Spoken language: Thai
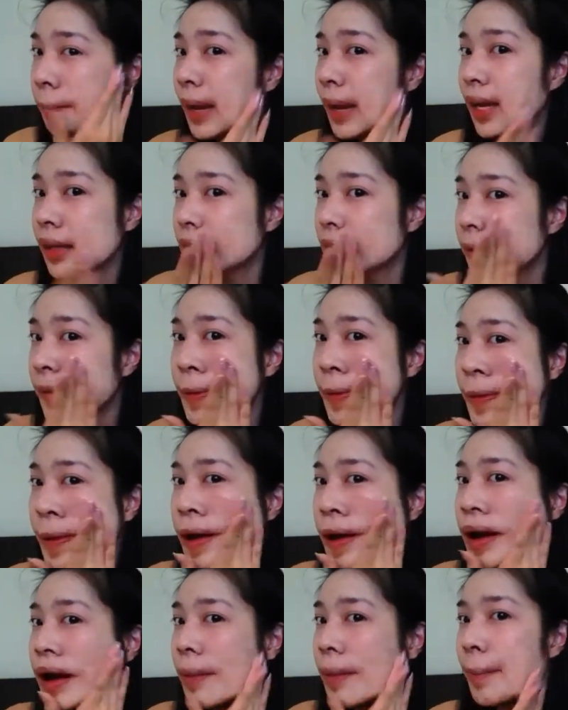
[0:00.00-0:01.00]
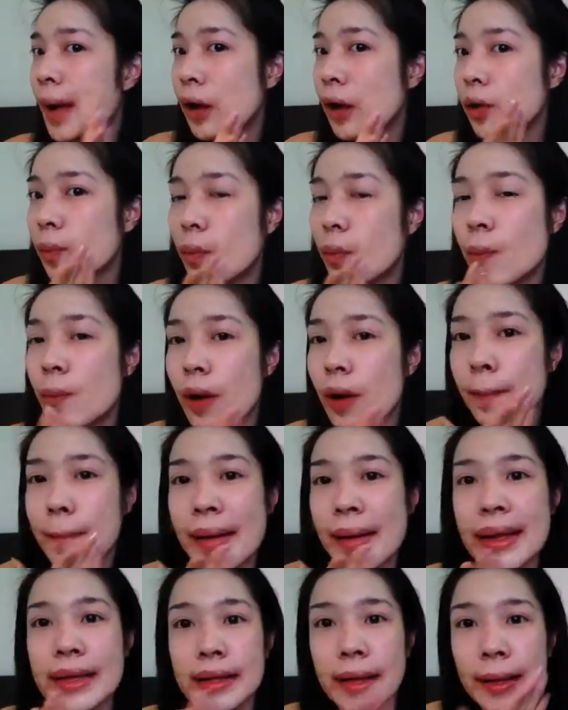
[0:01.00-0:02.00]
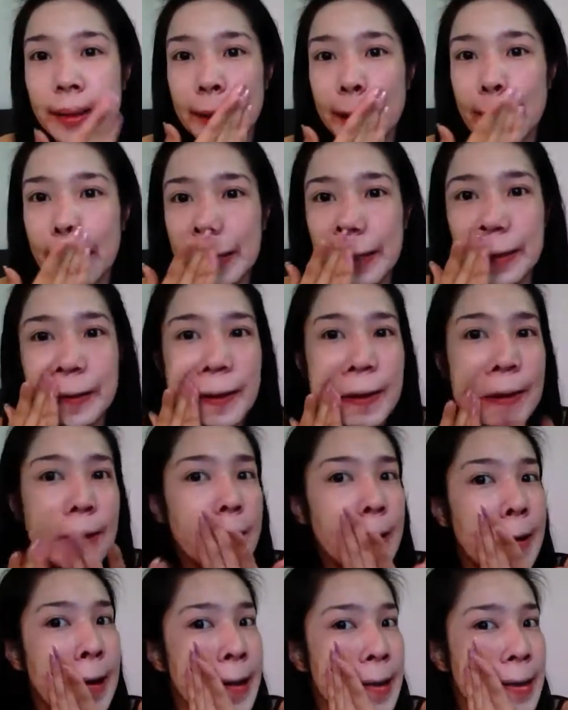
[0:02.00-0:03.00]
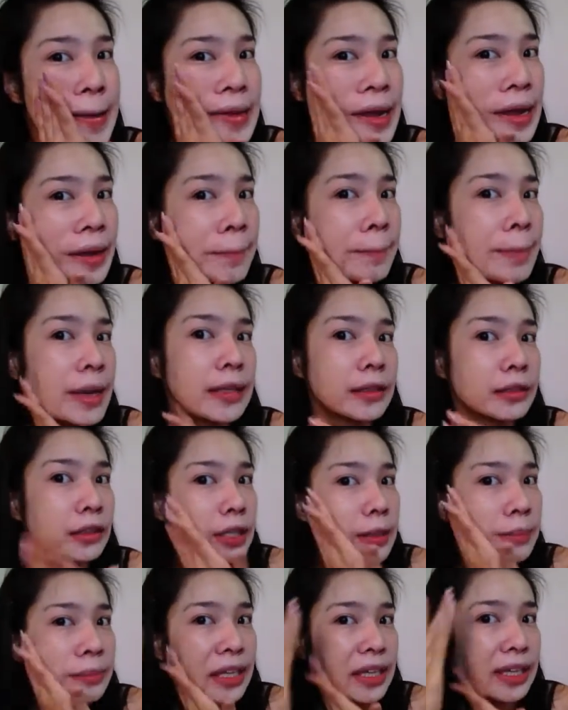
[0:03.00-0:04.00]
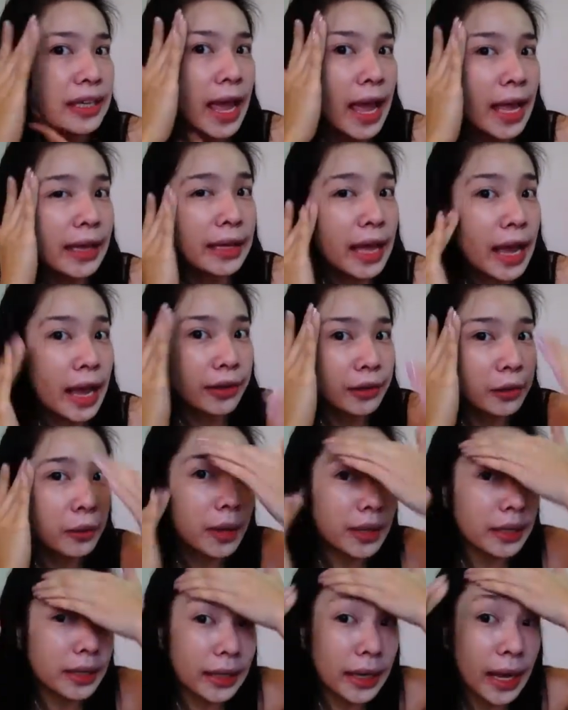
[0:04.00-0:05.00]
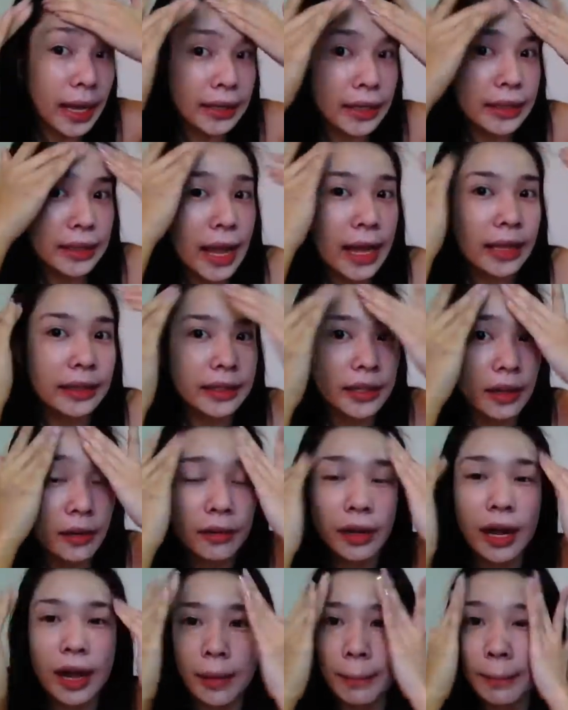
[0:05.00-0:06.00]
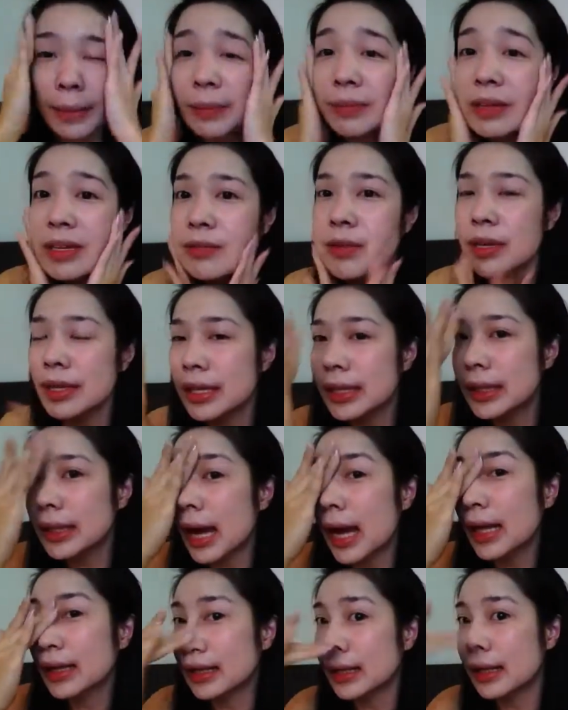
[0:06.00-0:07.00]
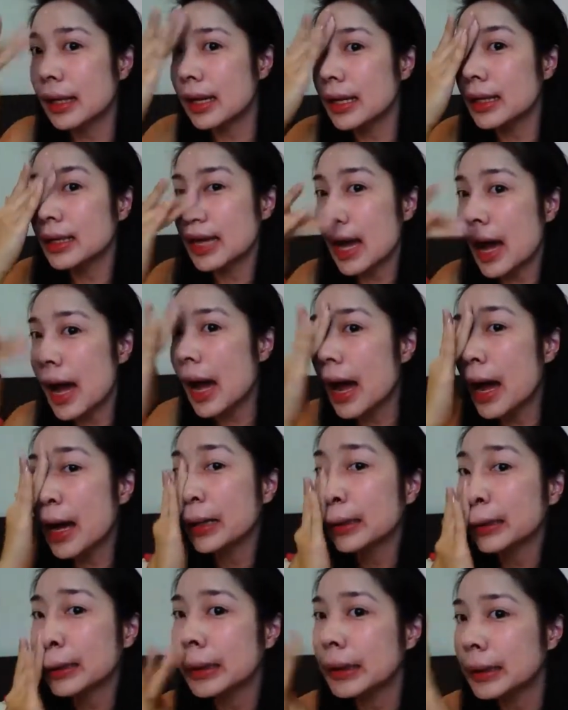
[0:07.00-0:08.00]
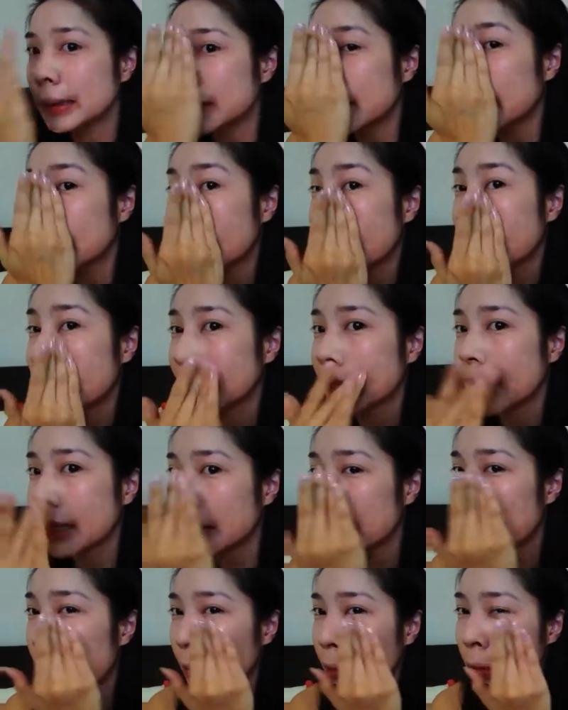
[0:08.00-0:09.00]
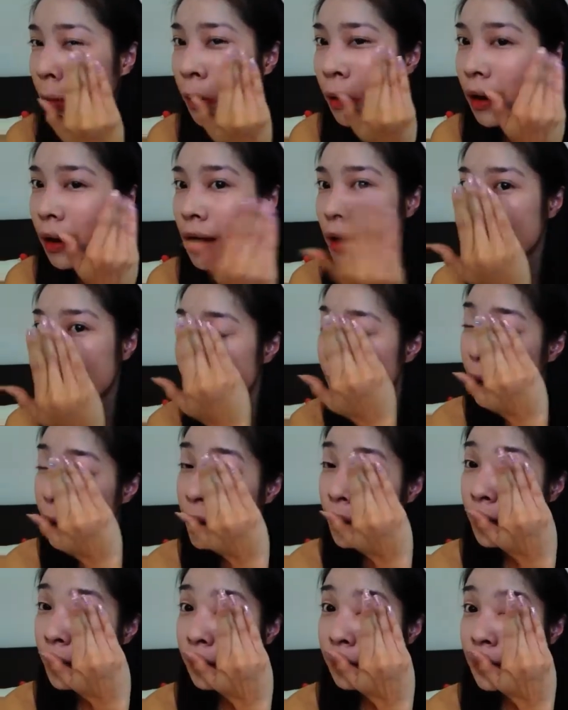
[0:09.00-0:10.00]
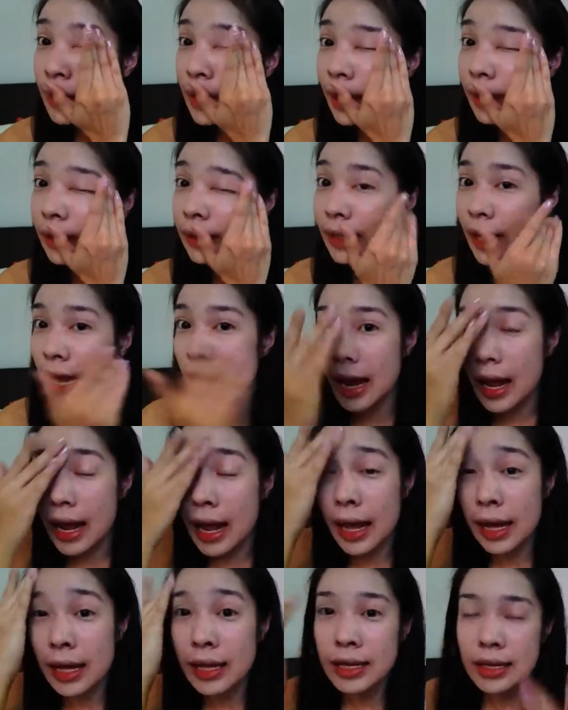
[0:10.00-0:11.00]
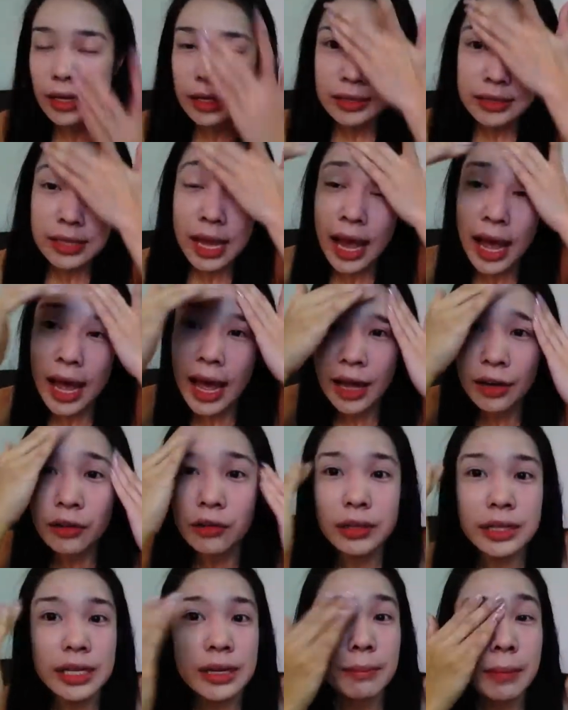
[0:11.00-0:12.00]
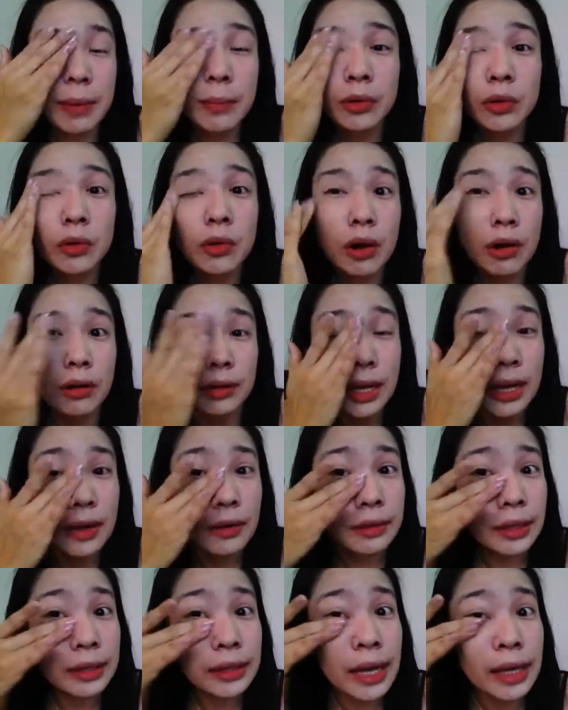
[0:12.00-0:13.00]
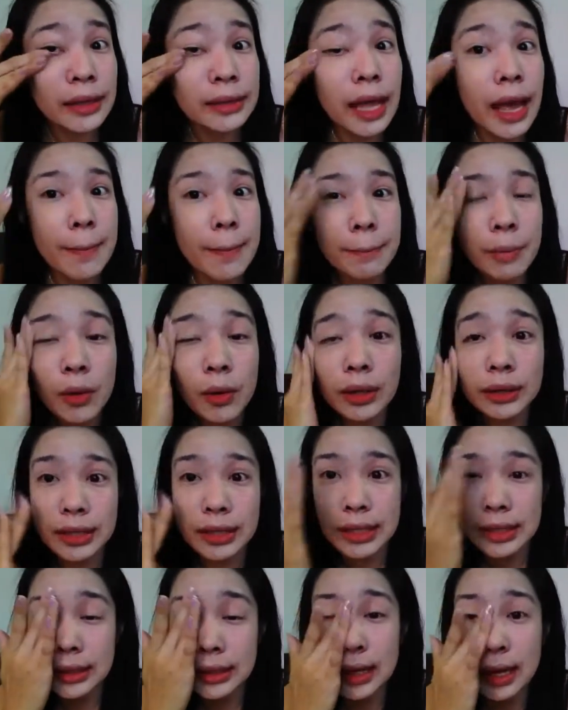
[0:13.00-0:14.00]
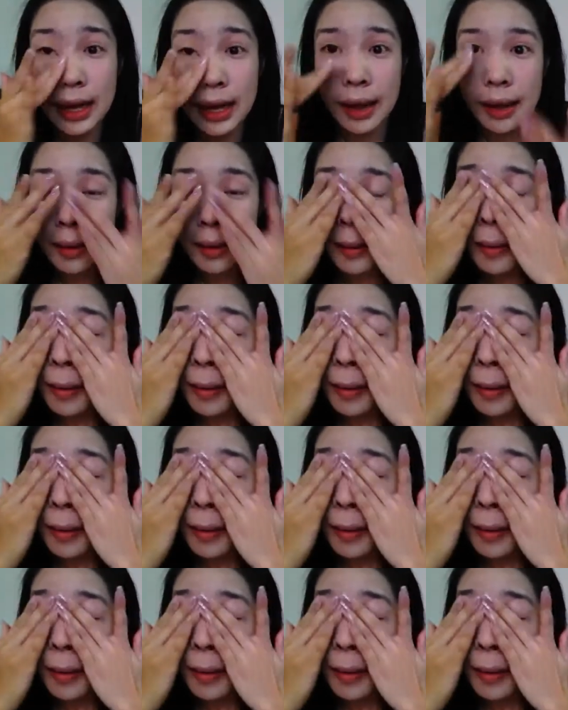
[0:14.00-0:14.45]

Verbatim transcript: เป็นแป้งควบคุมความมันนะคะ แล้วก็ยังเป็นครีมกันแดดได้ด้วยนะคะ ในแท่งเดียวค่ะ ไม่มีวิธีการอะไรยากหรือยังไงนะคะ ก็เพียงแค่ทาครีมบำรุงของเรานะคะ ตามปกติค่ะ